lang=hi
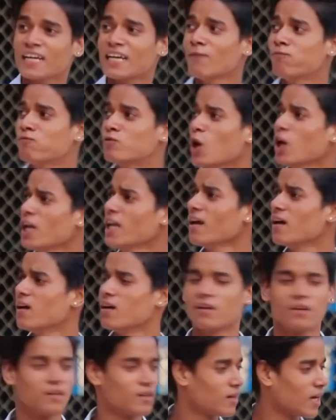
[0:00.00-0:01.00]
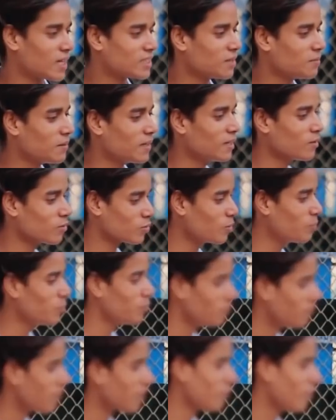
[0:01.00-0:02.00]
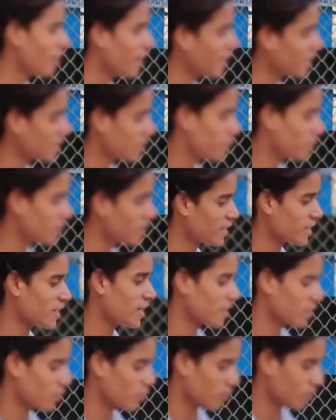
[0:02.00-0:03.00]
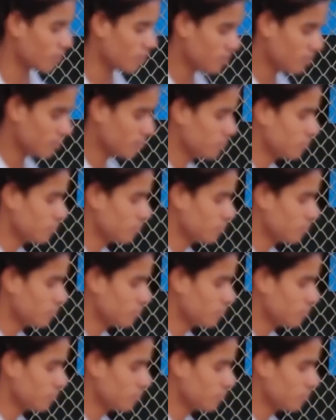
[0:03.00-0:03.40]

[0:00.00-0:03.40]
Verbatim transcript: अरे गिफ्ट तो अच्छा मैंने उसको मंगवाया गिफ्ट लेके आ रहा होगा